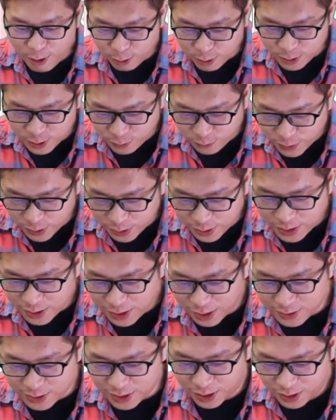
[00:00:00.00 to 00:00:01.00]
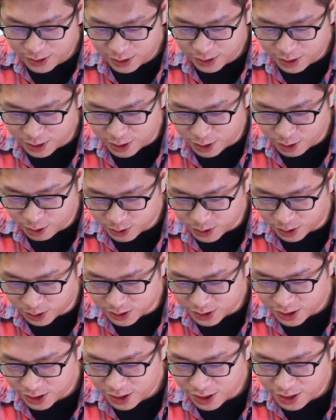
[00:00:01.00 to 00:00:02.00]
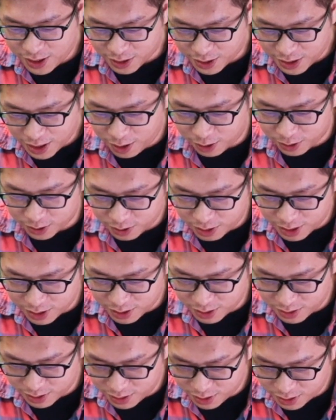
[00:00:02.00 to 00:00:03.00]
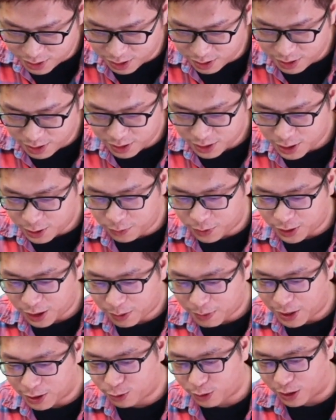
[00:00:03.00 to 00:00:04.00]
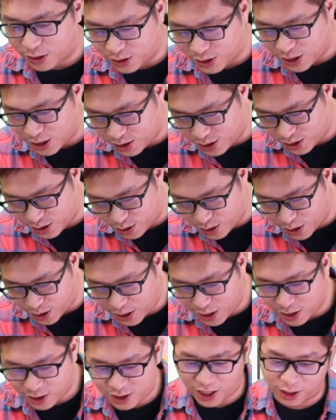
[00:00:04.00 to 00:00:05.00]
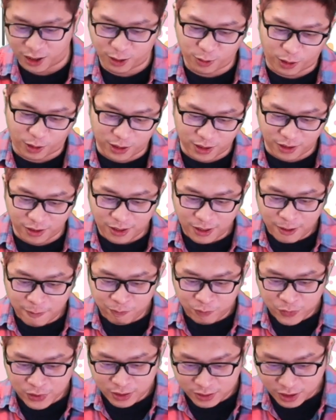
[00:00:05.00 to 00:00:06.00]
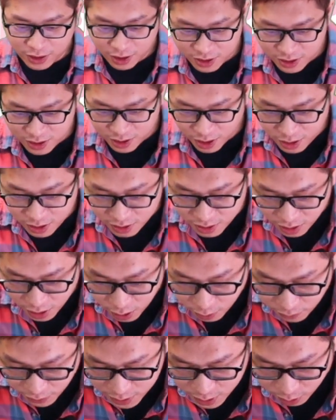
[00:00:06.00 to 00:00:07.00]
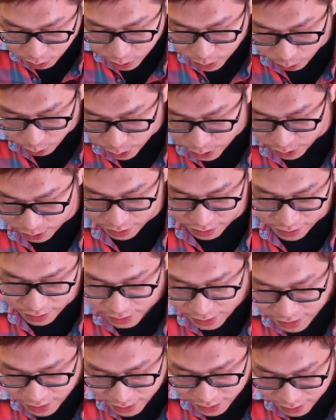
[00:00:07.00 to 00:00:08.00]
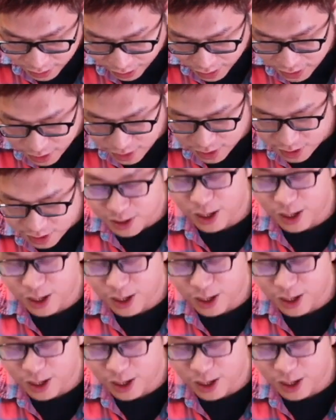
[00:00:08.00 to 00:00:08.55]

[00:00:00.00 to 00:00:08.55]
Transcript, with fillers: 六十分 K 看起来二二零有手，今天也刚好收在十日线，那是否代表短线止跌可以抢短了？这个是二十二分钟留言，他是知